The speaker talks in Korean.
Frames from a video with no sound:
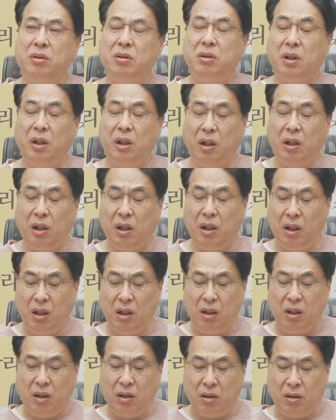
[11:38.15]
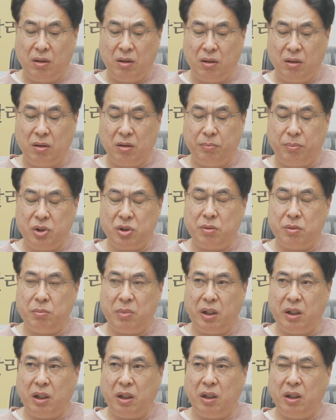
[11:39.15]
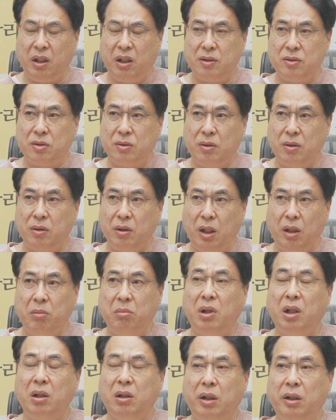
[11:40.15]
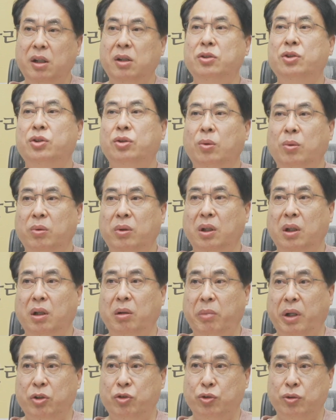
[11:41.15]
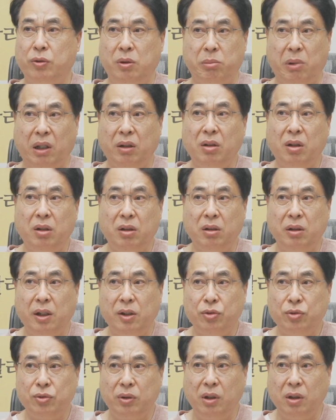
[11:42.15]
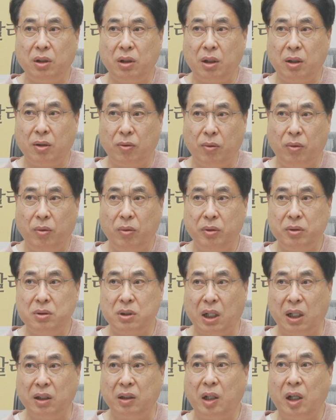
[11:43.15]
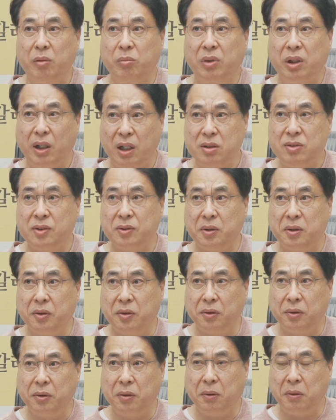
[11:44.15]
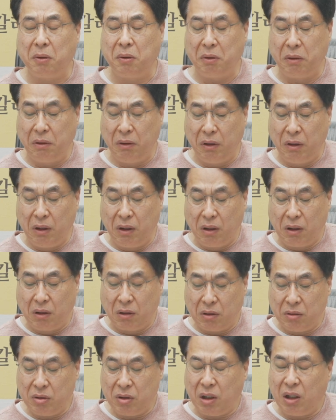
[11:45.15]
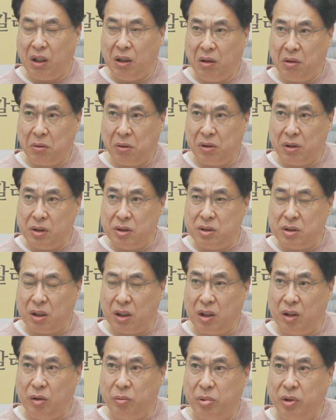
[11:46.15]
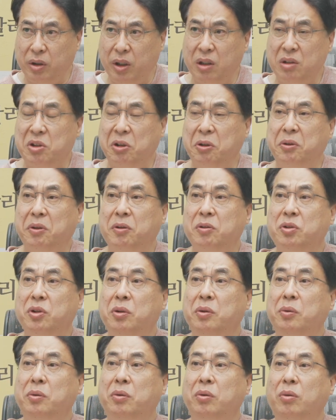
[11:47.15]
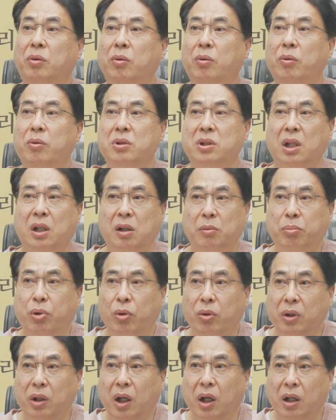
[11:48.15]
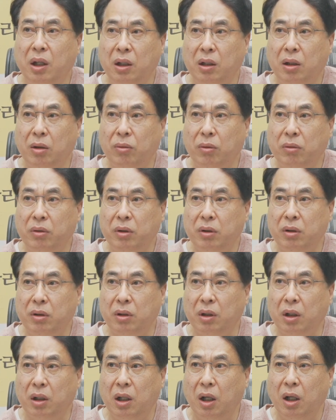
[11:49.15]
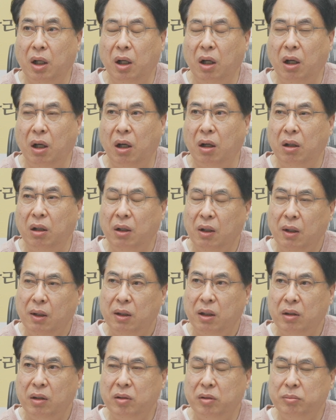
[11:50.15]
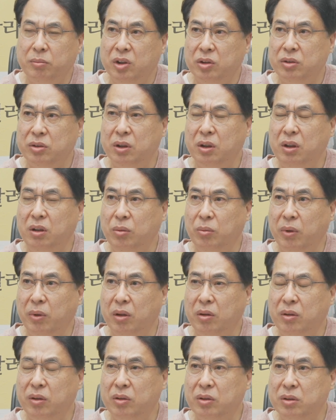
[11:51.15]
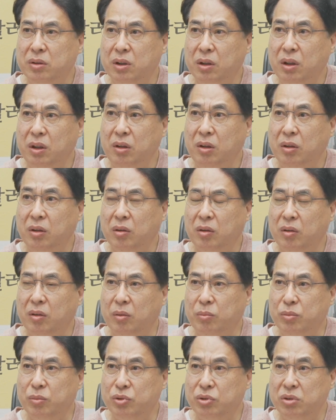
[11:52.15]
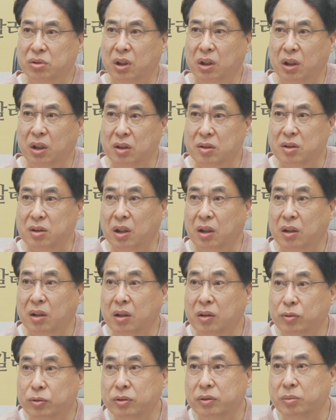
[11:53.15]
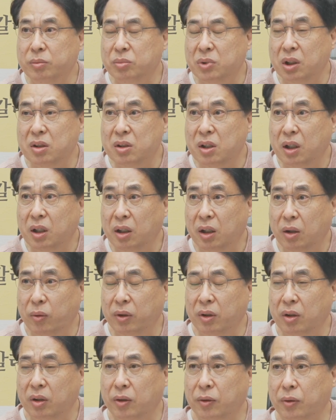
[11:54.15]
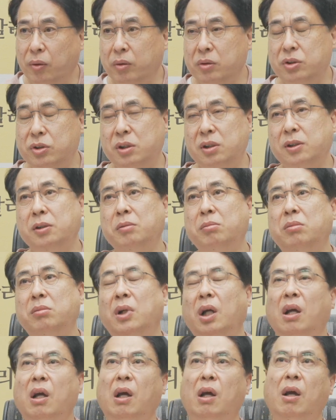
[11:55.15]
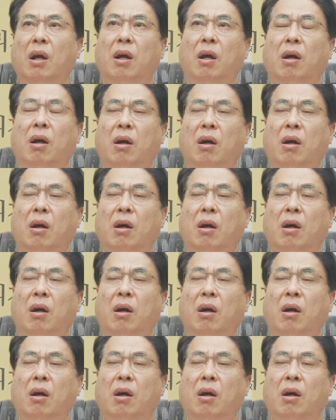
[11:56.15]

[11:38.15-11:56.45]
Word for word: 이제 음. 어, 비스마야에서 해마다 일조 원의 매출을 만들어낼 수 있다고 호언장담을 했었거든요. 음. 근데 이걸 이제 이번에 전격적으로 공사를 포기하겠다고 그러니까 예. 야 이건 뭐지? 왜 그러지? 음. 어, 무슨 일이 있었나? 그런 궁금증이 생기고 있는 거죠. 지금 예.